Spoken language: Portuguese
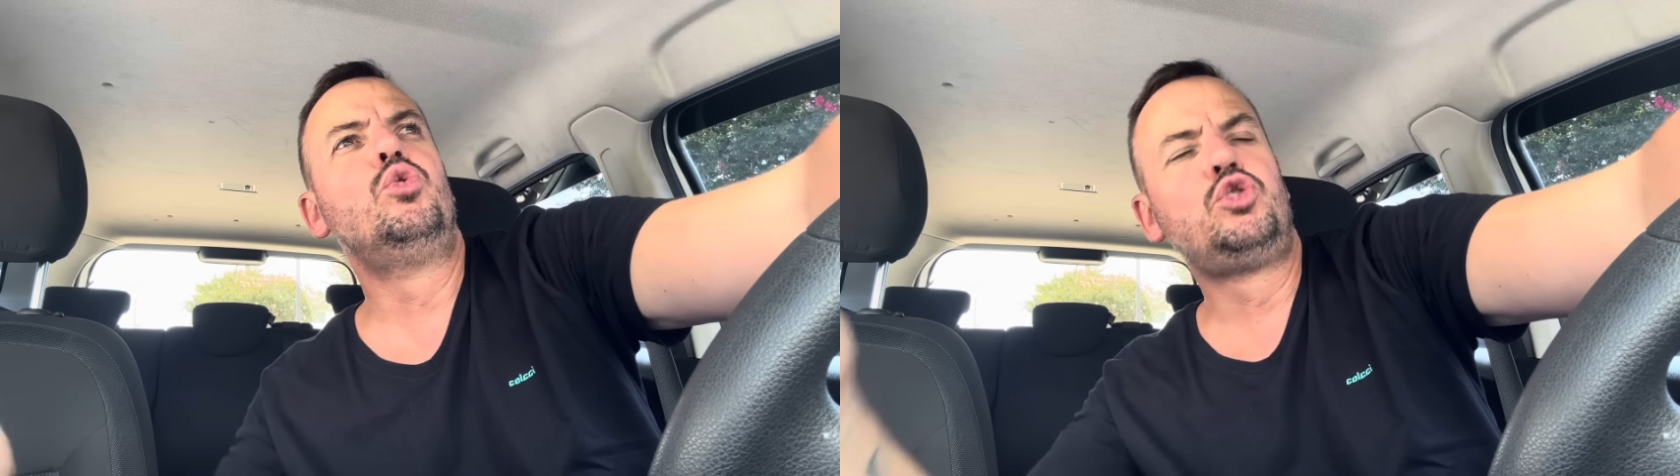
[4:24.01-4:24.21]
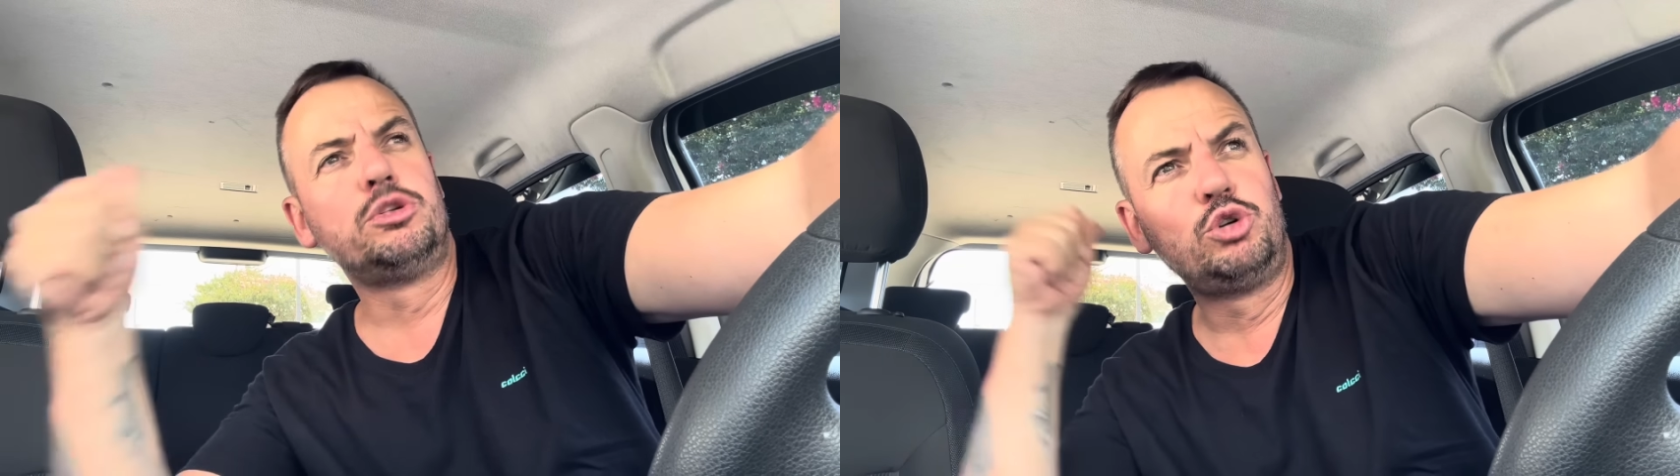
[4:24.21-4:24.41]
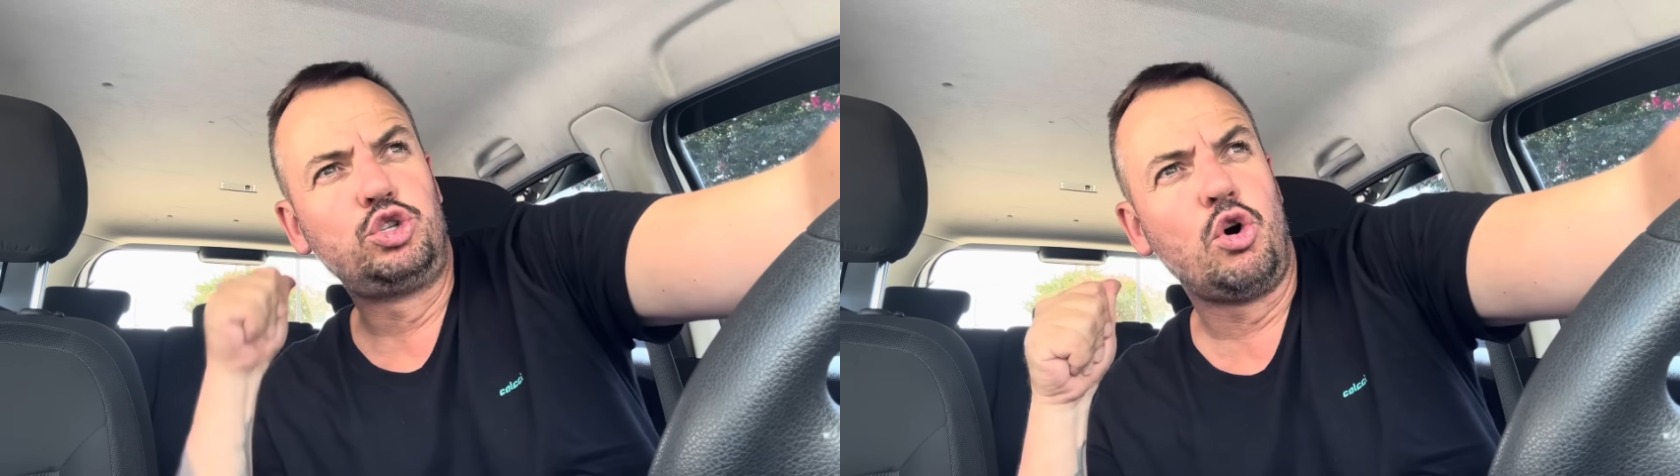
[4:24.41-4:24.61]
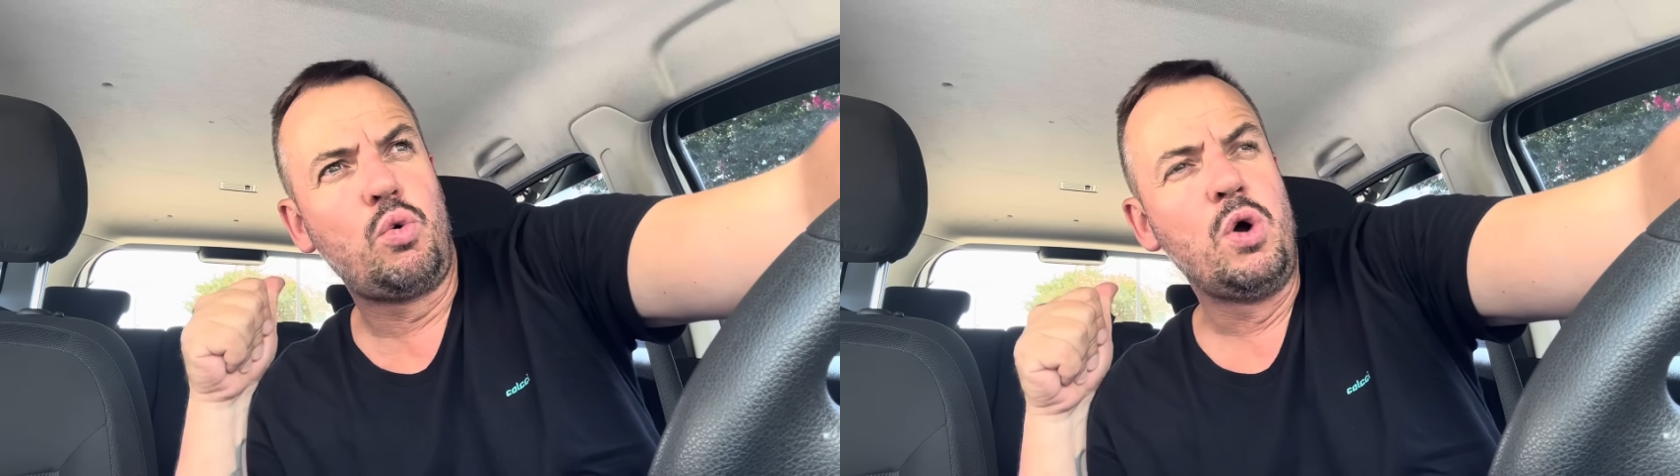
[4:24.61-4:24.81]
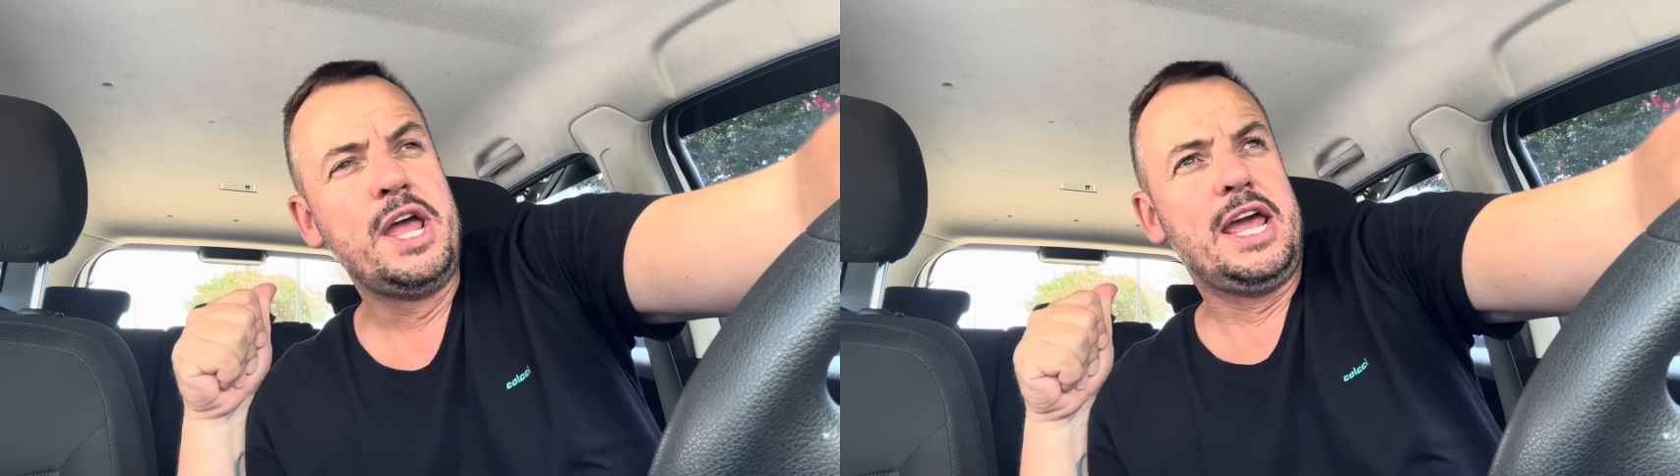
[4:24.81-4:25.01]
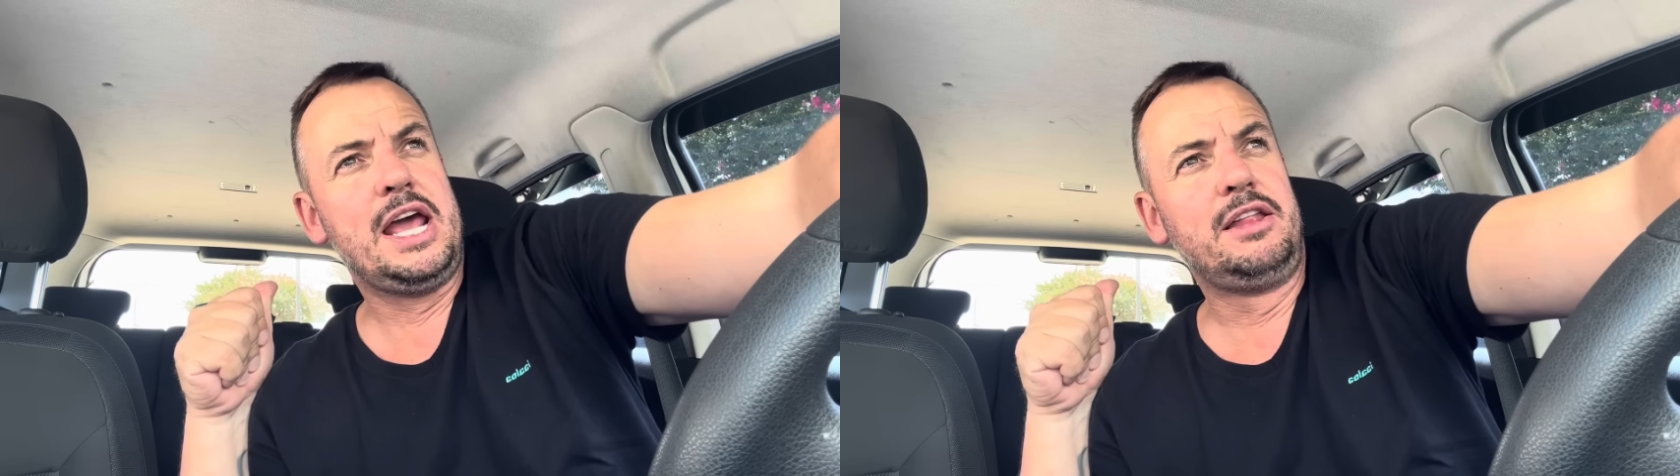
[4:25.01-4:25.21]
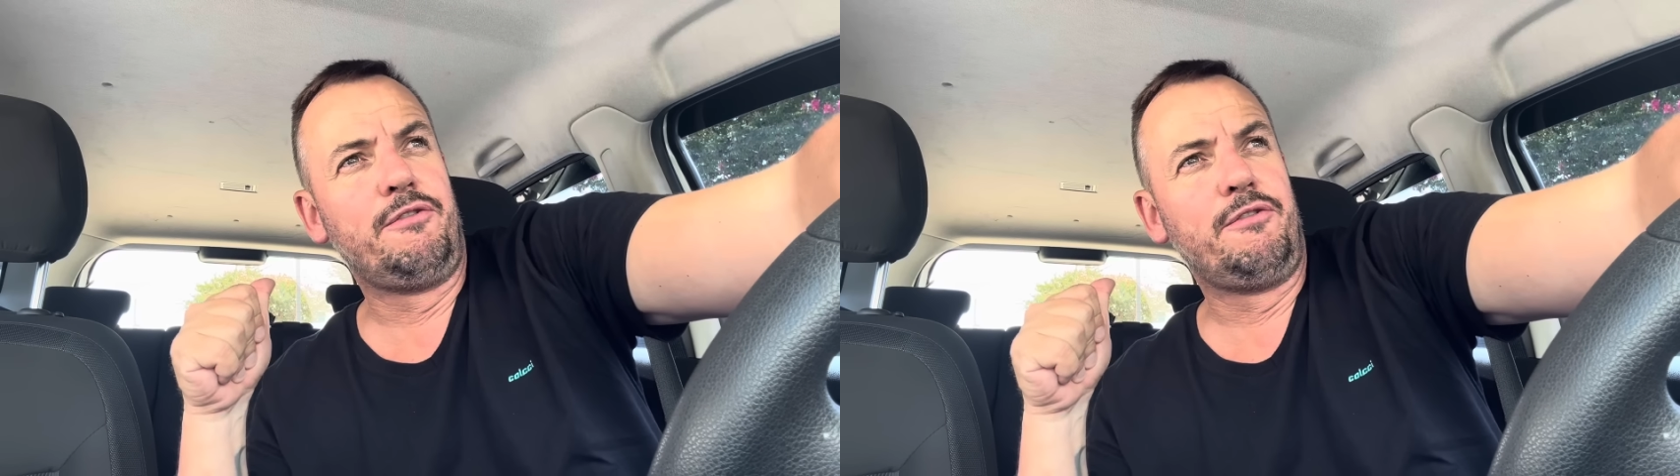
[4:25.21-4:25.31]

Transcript: último jogo ele,